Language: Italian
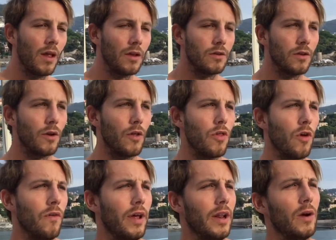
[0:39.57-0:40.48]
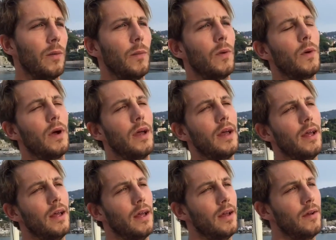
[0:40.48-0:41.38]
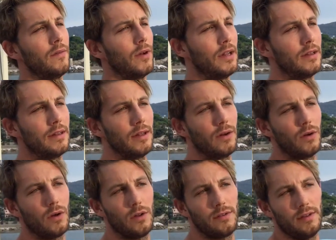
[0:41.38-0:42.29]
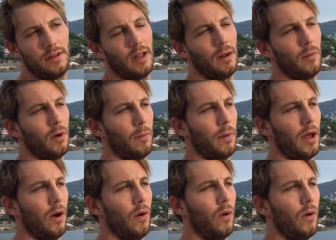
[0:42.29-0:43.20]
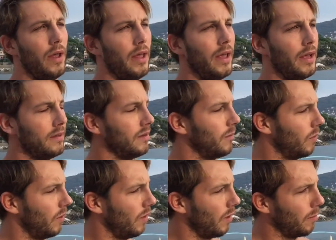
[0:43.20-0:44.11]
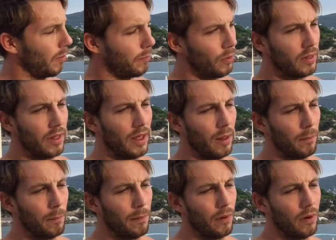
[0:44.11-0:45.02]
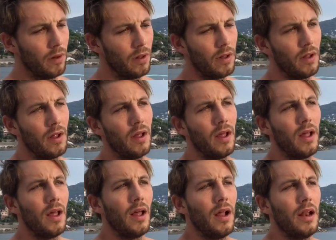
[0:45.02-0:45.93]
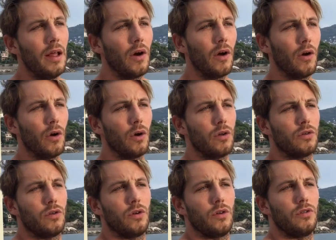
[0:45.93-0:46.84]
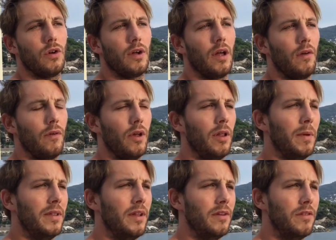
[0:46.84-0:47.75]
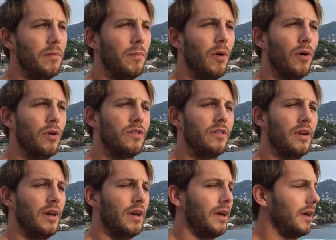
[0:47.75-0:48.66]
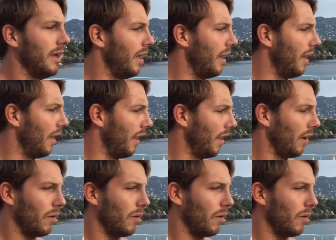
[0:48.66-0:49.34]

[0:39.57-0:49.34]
Sono giovani comunque volenterosi, daremo una mano noi che siamo qui da un po' più tempo, li conosco, so che hanno voglia di mettersi in mostra e